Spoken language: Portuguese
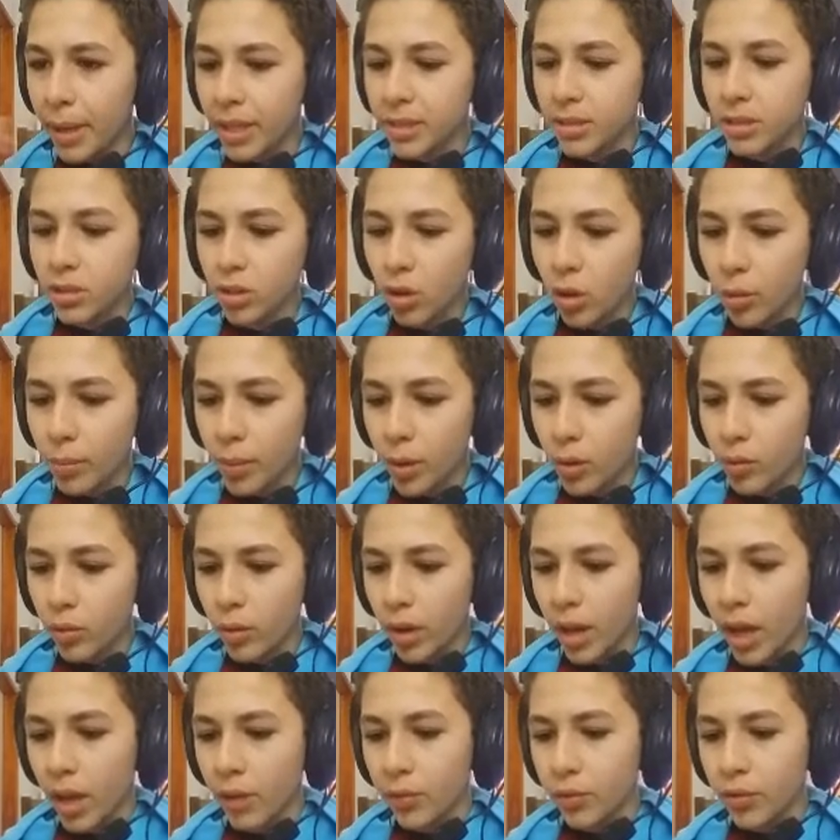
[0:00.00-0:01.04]
Peça de roupa
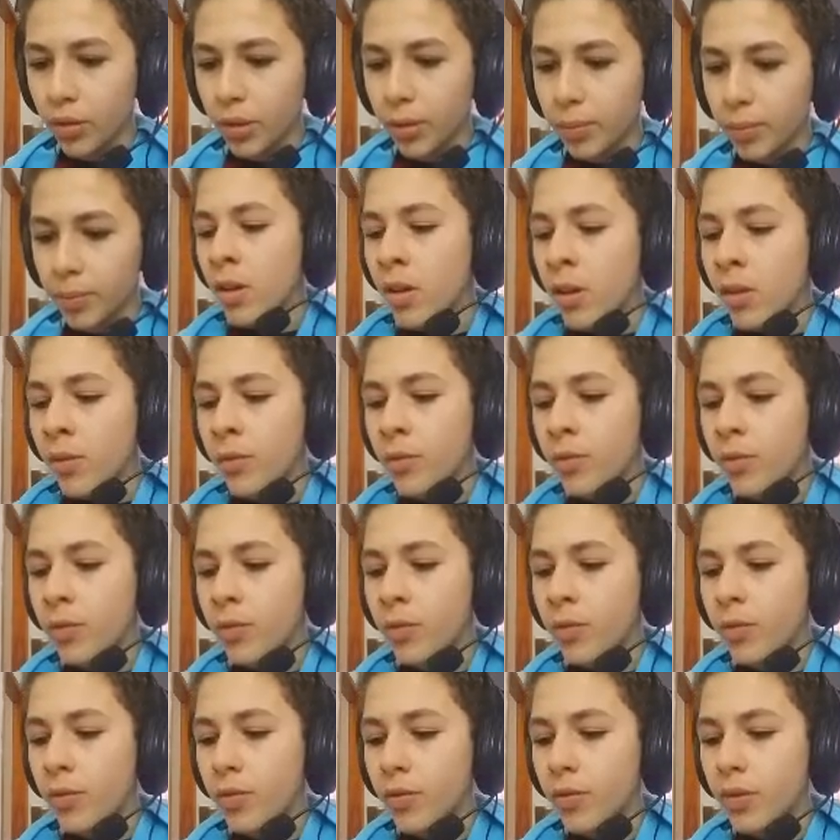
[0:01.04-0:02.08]
com F.
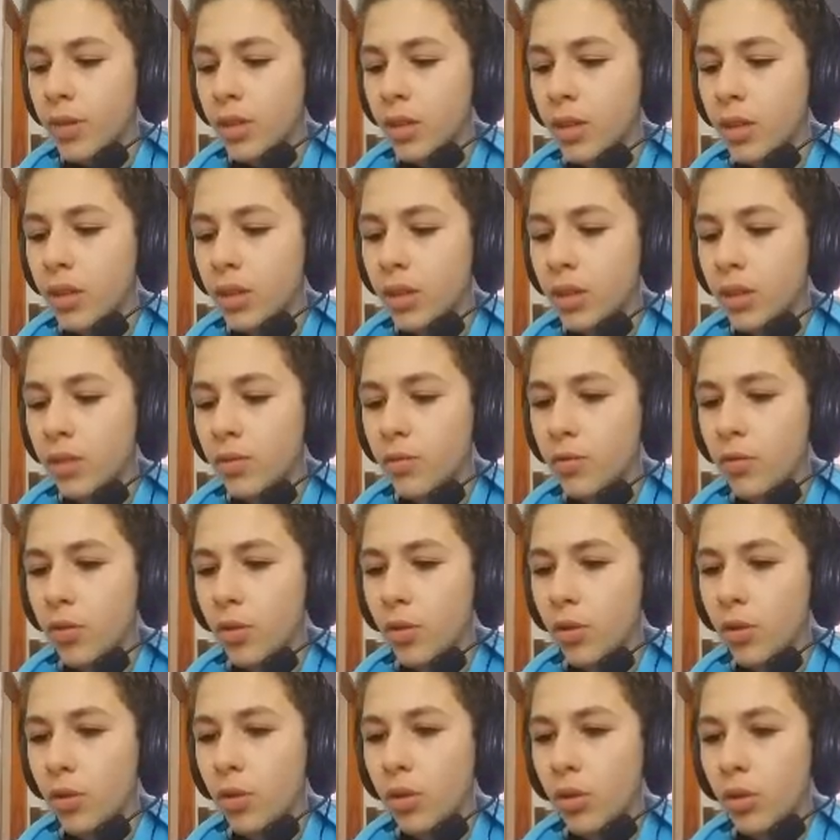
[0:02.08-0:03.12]
Fi,
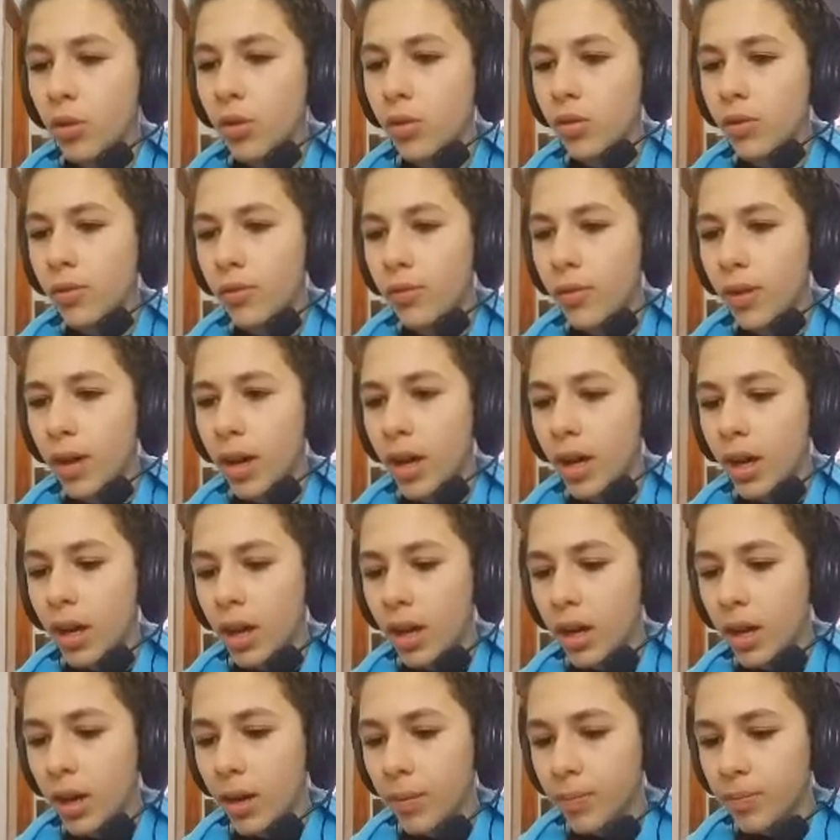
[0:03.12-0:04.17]

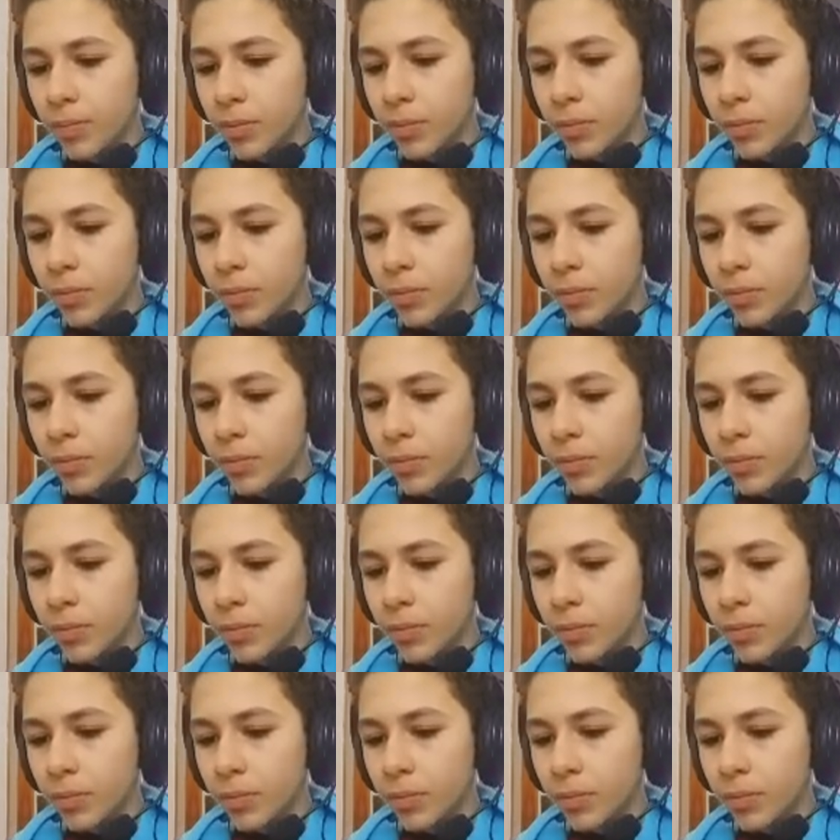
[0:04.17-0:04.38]
fa,